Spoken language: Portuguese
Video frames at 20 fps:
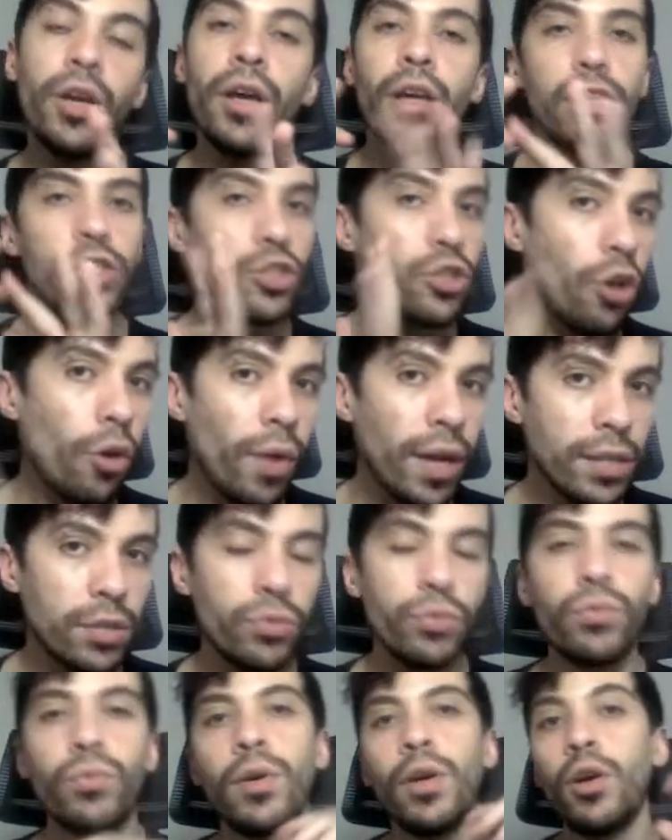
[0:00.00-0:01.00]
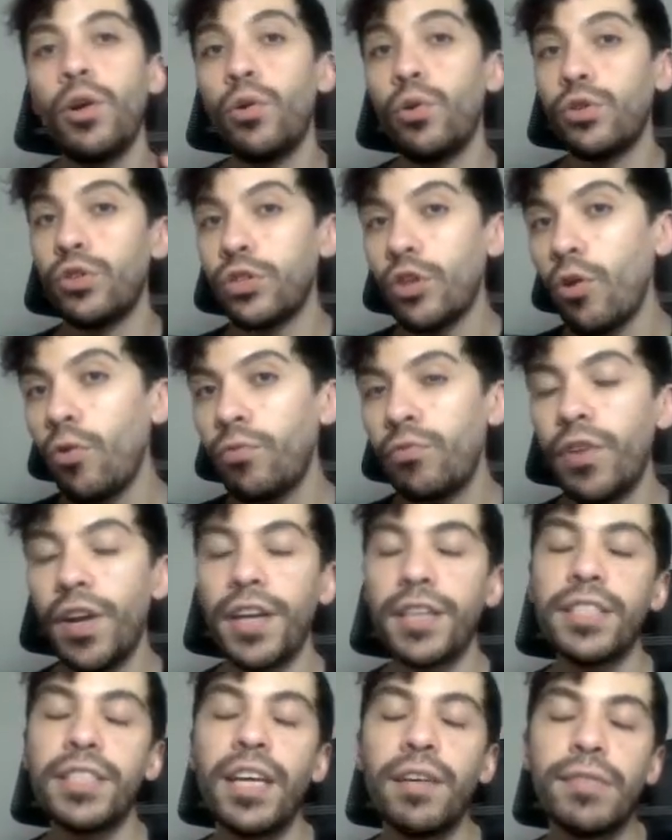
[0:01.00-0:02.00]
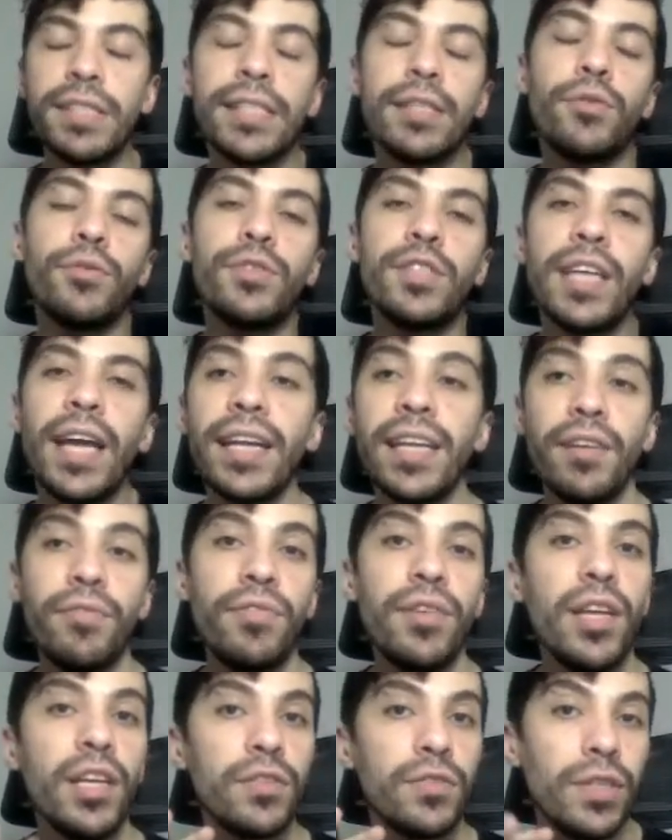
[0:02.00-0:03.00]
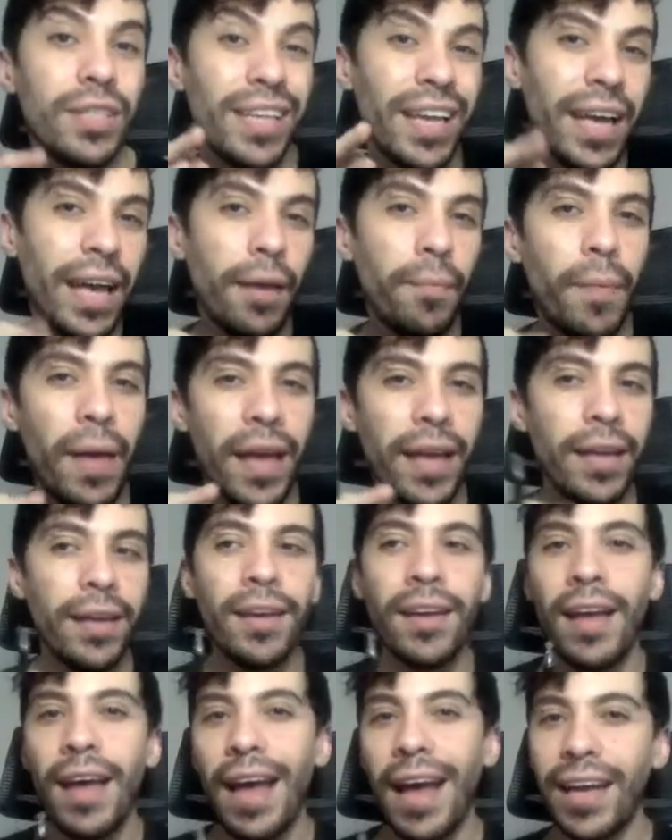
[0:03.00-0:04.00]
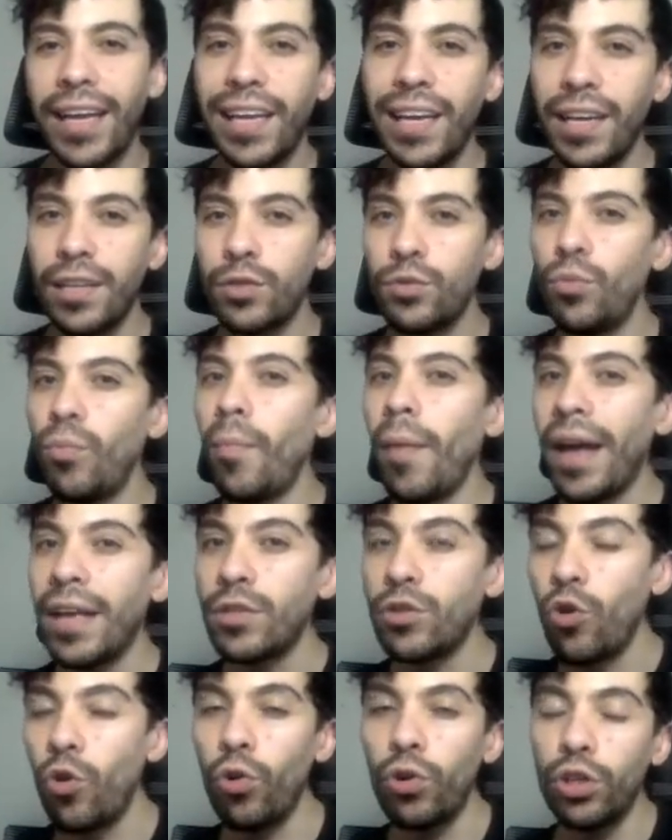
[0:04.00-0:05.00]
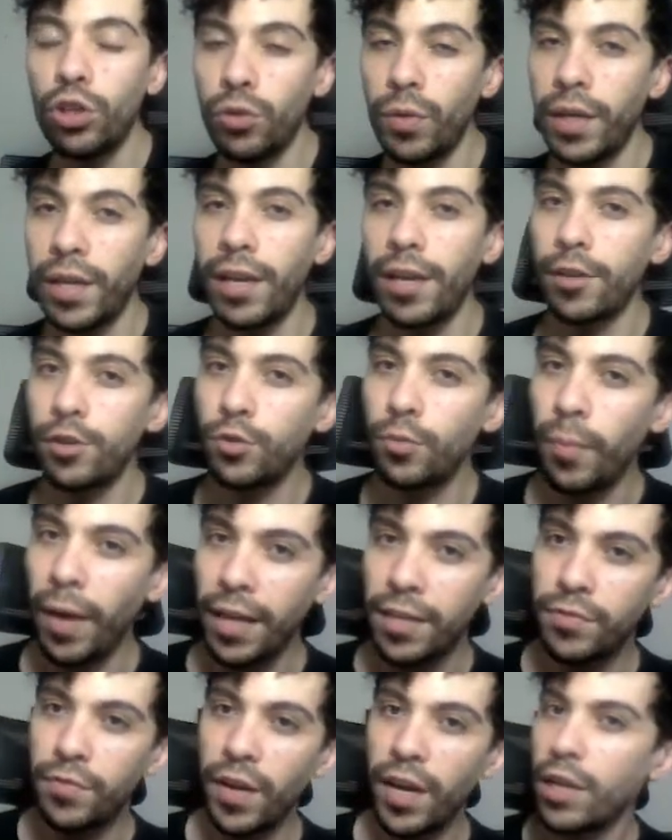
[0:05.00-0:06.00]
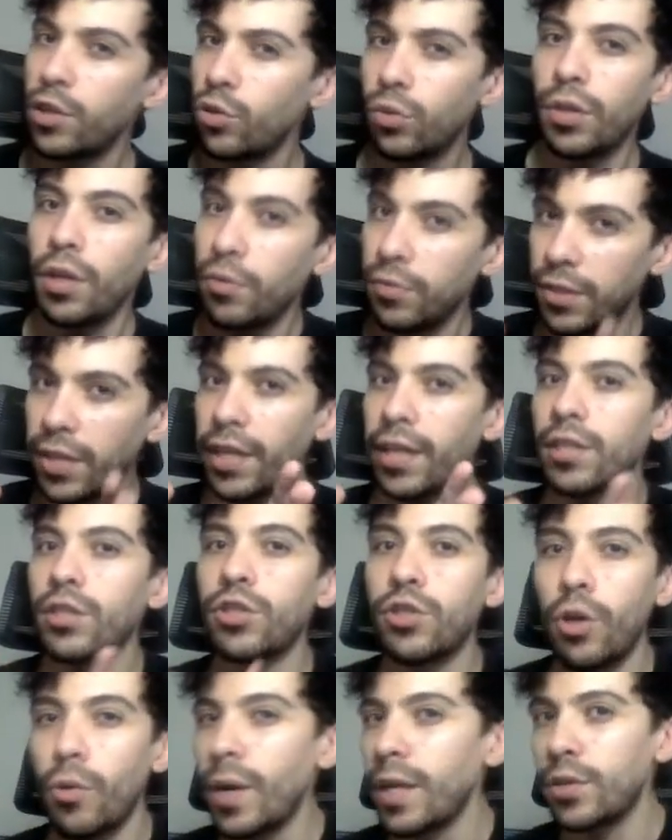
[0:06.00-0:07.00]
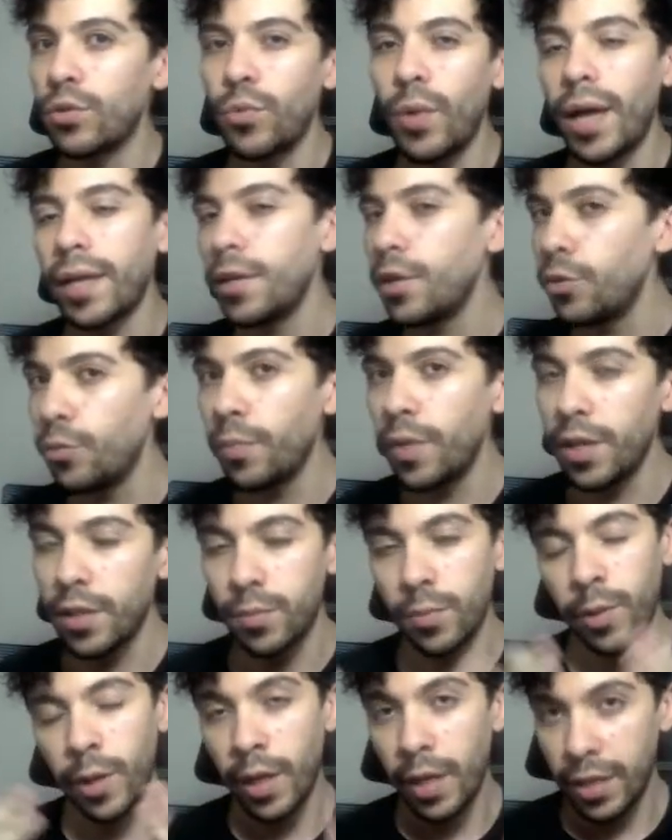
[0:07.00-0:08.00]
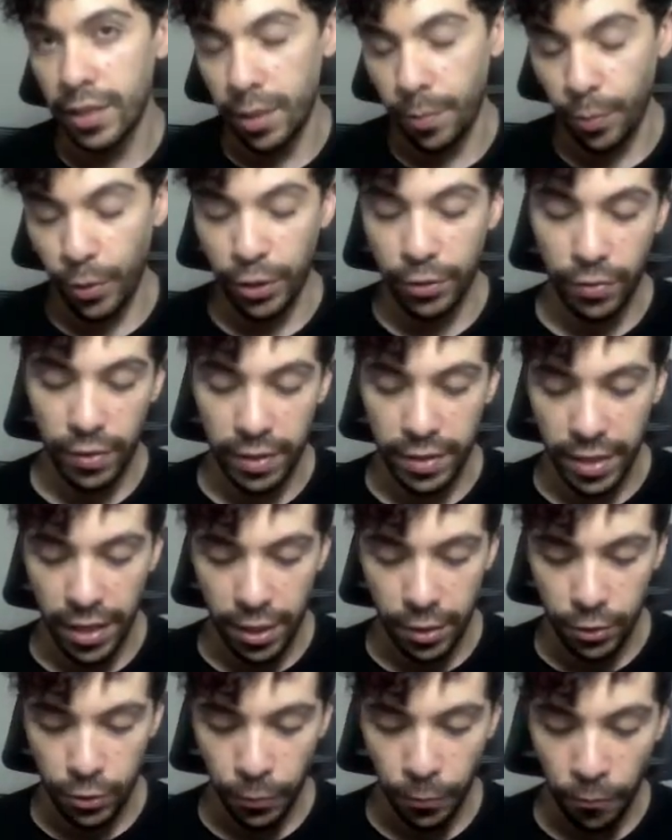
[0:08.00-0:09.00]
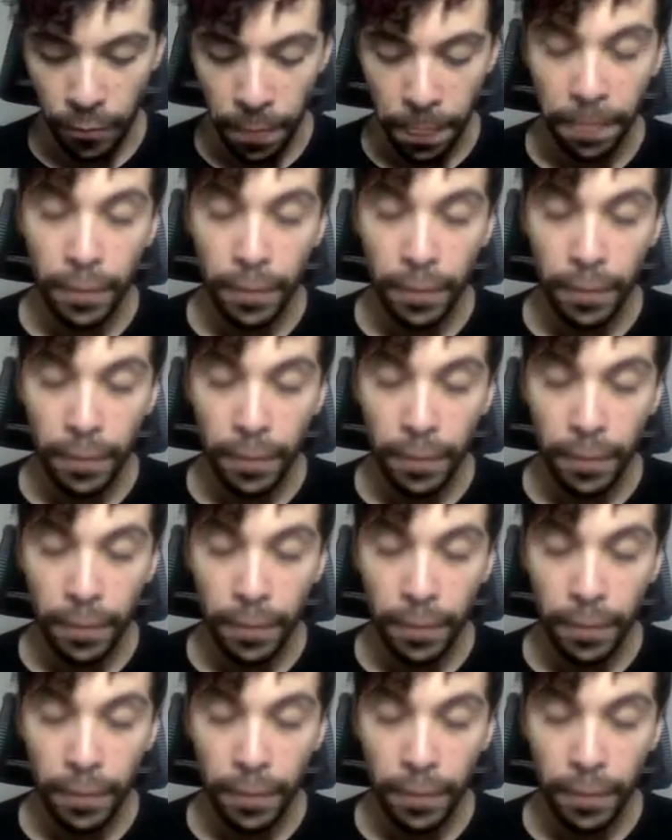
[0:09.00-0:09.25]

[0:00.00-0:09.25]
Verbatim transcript: sol azul ou sol verde, daí você consegue definir se você quer que pegue aquele azul mais roxo, aquele azul mais verde ou não, se você quer sol azul anil mesmo, você pode fazer isso.